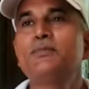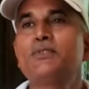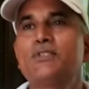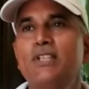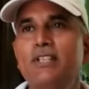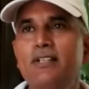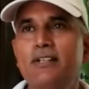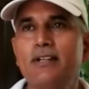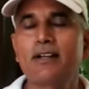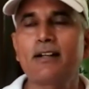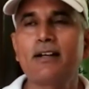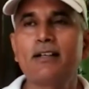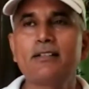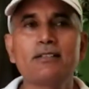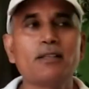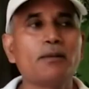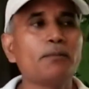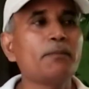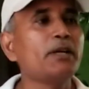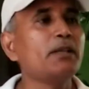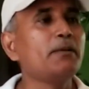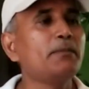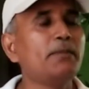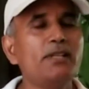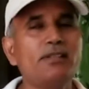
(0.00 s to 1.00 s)
सिक्कर आजकल
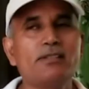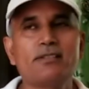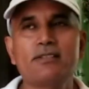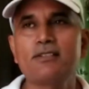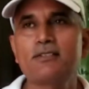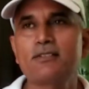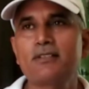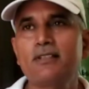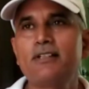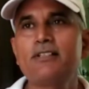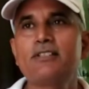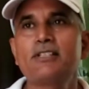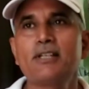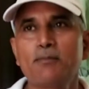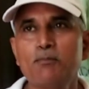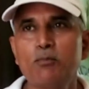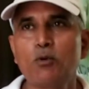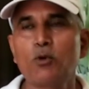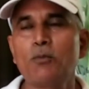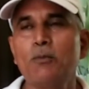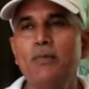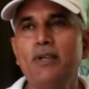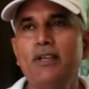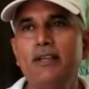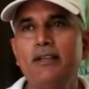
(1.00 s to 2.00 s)
बड़ी बड़ी संस्था
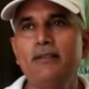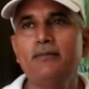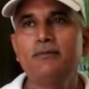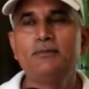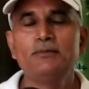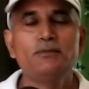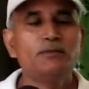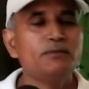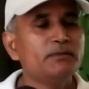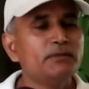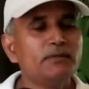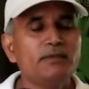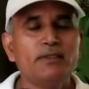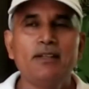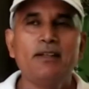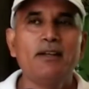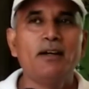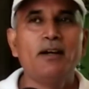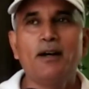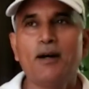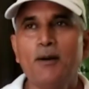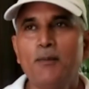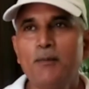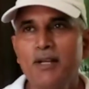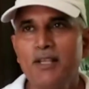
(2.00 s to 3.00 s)
जयपुर में है
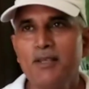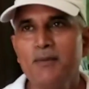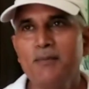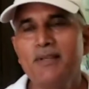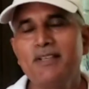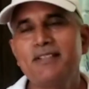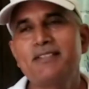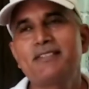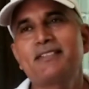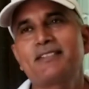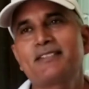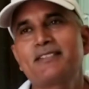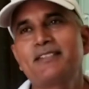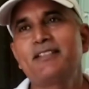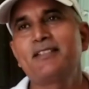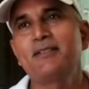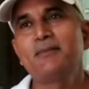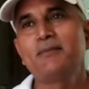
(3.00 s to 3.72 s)
हम नहीं भेज सकते